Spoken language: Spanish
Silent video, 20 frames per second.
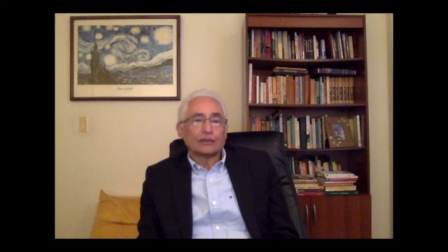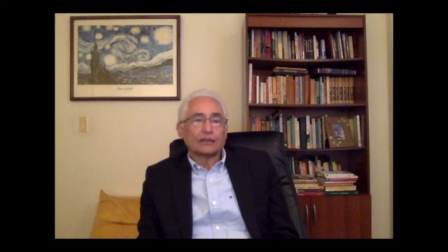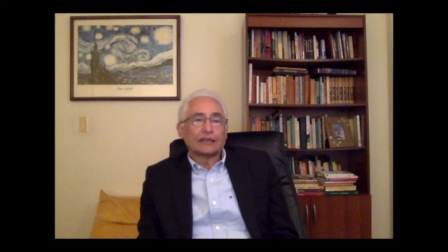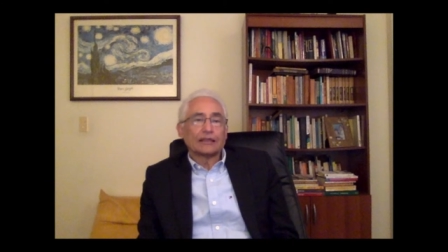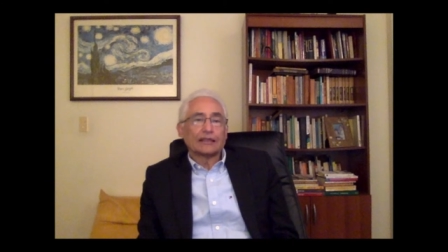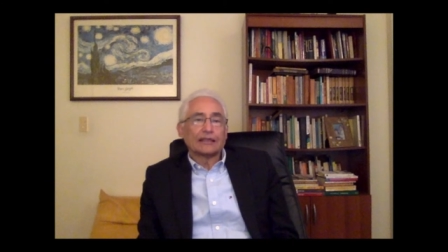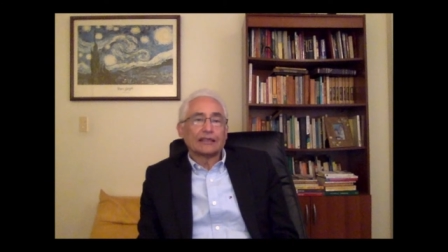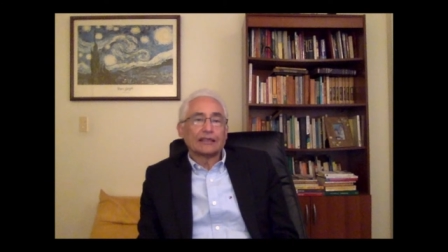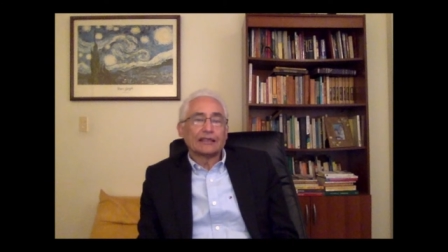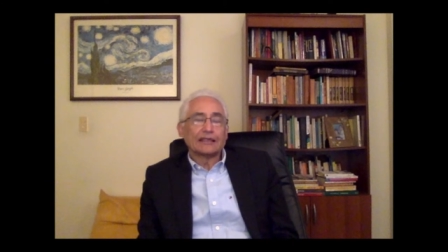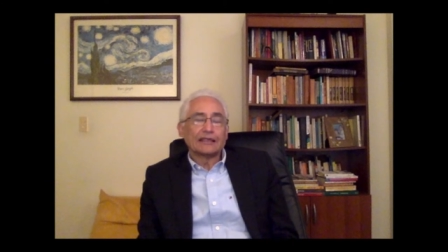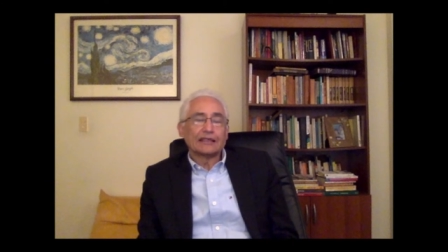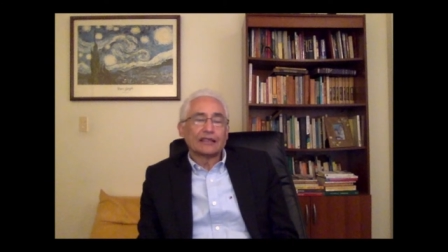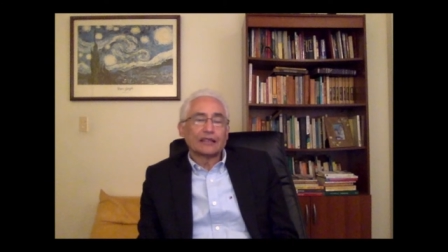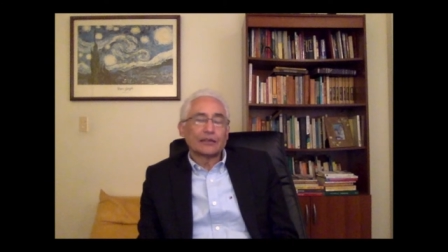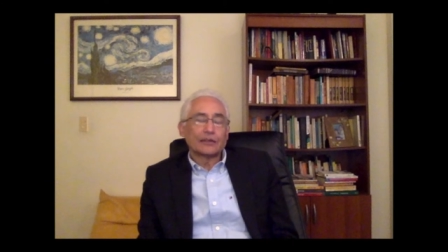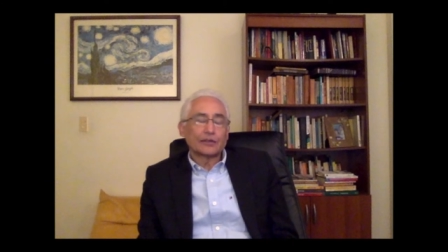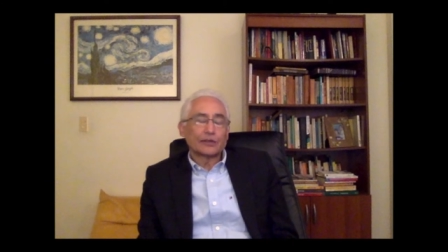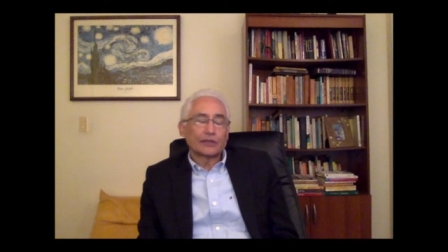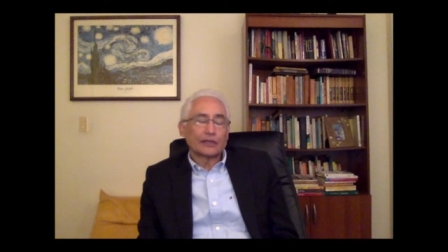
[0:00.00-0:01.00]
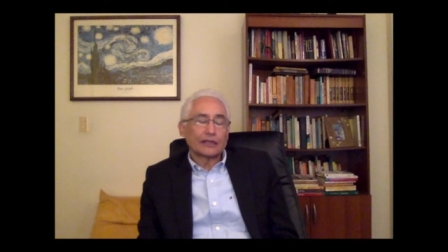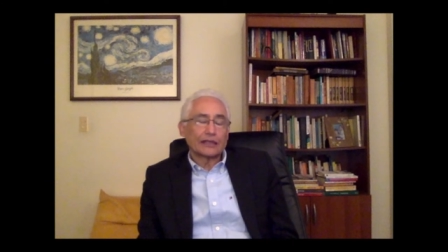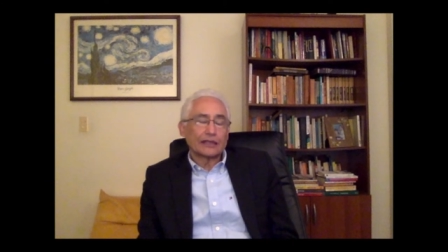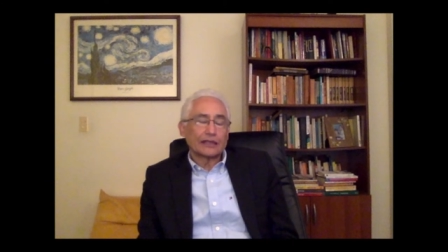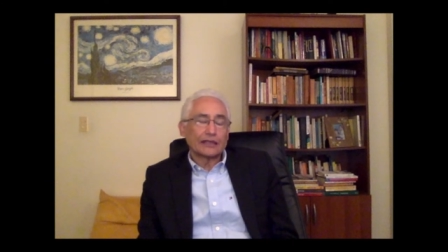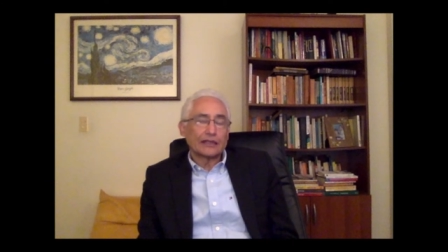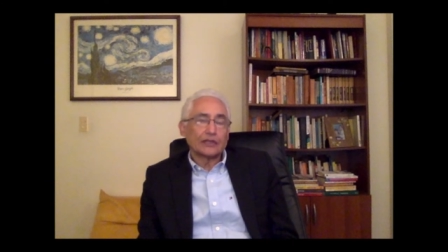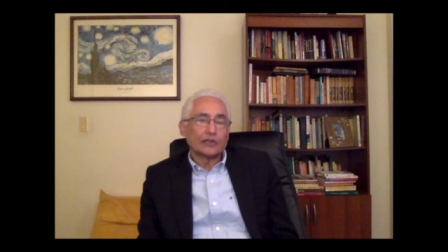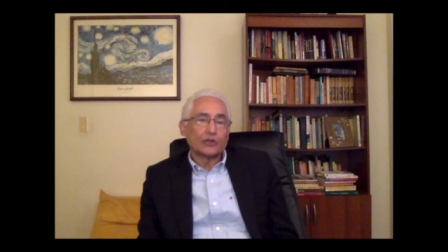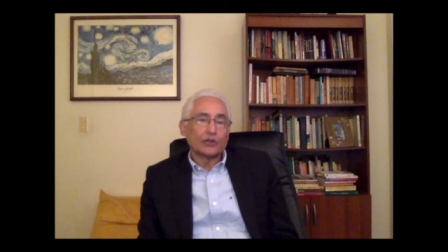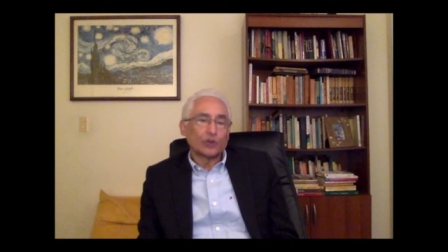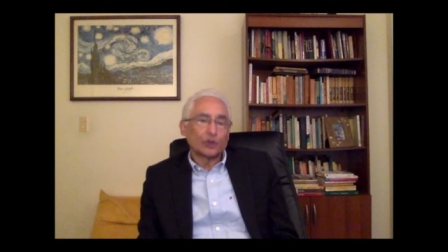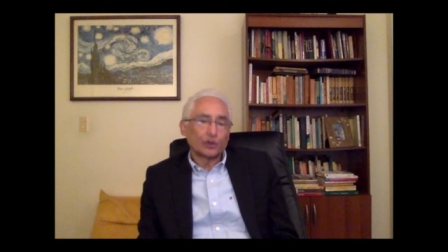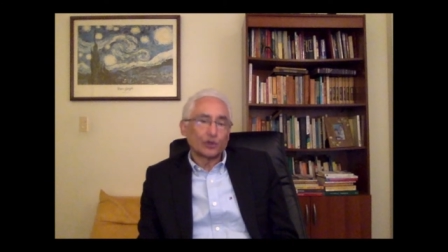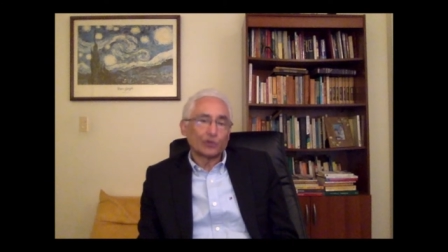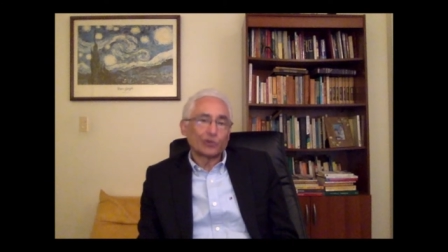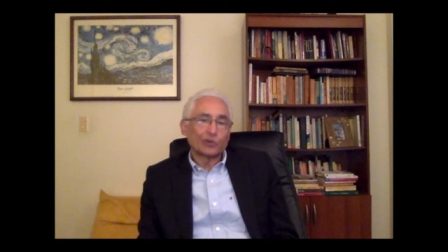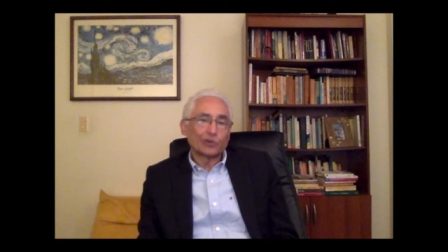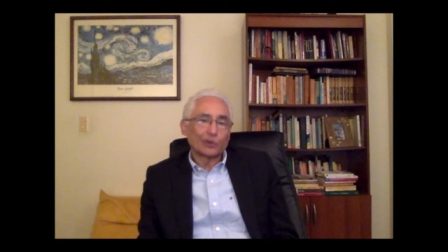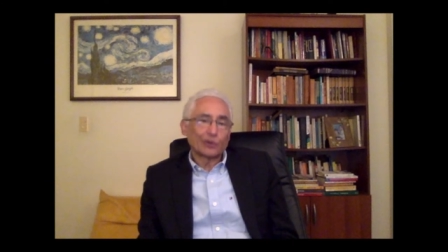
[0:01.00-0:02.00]
las líneas de abordaje de
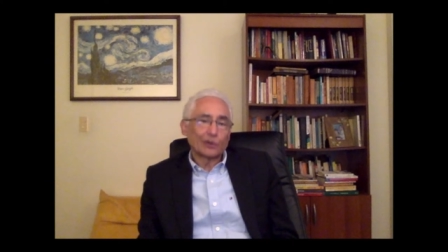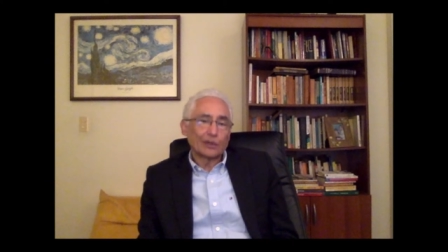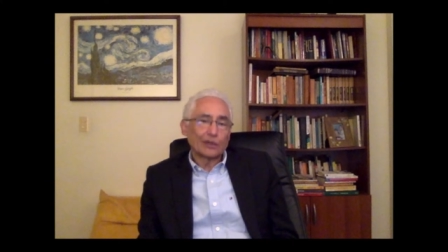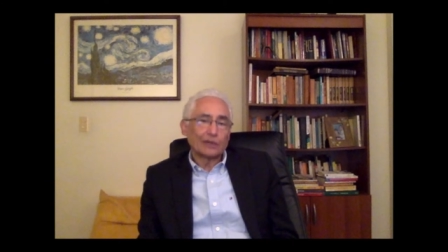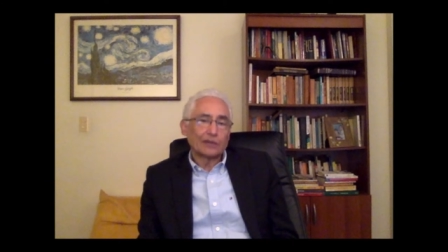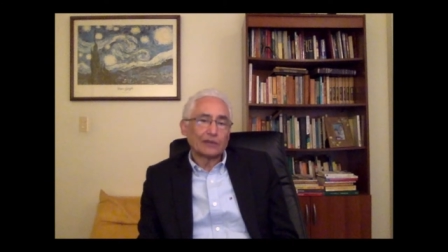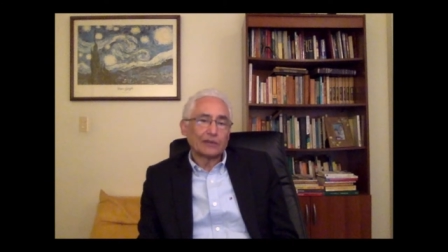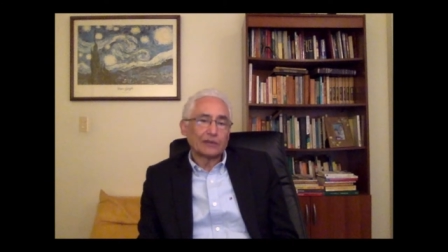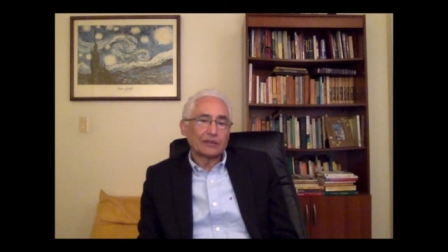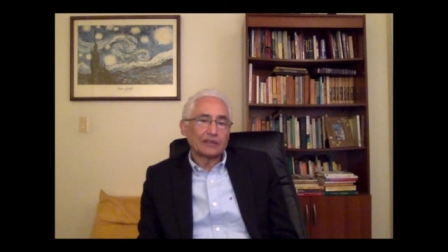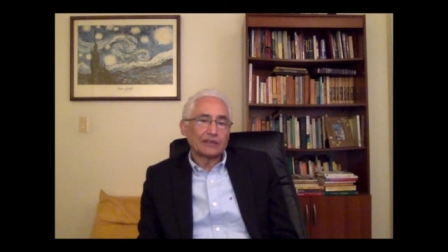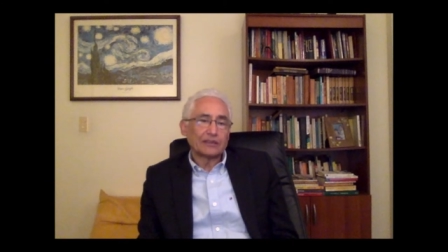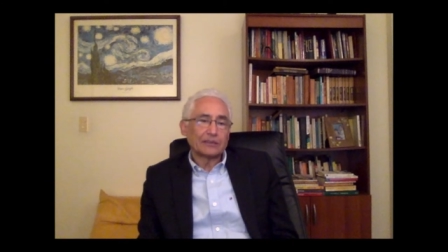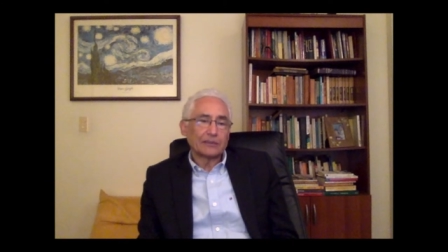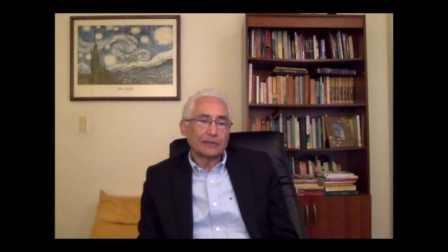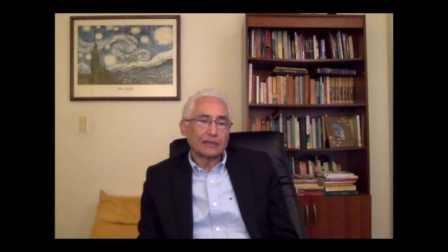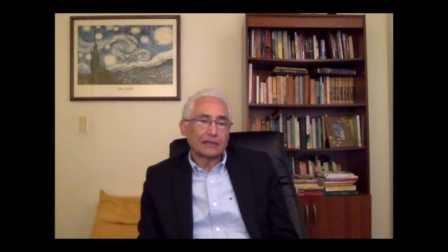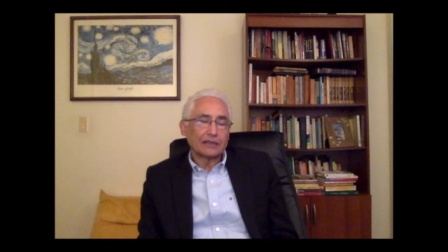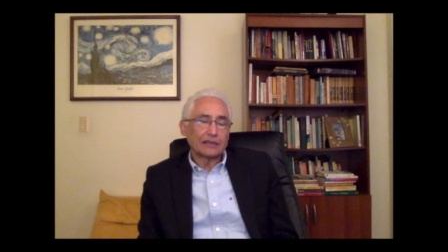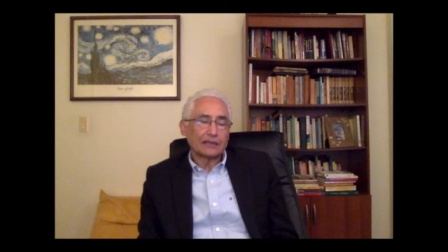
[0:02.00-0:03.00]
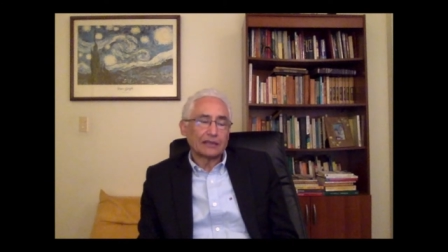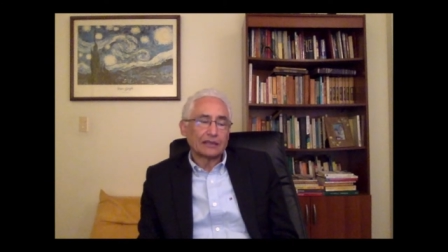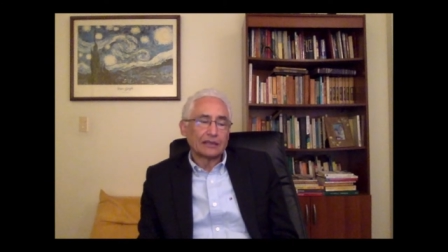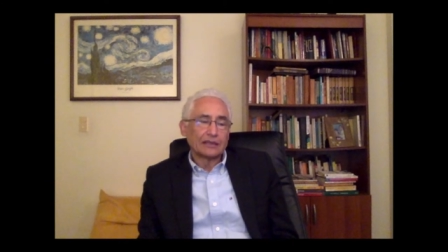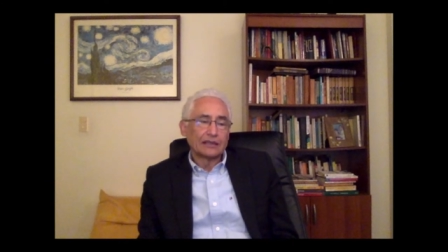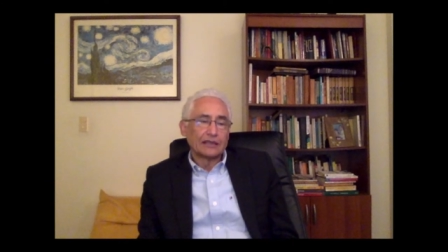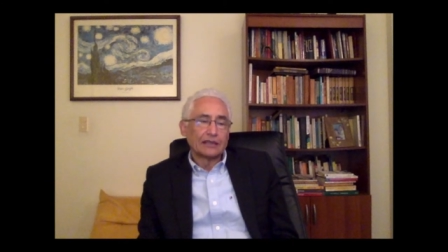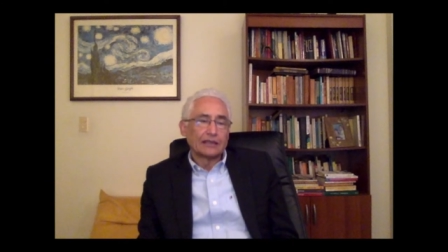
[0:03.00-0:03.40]
dos problemas principales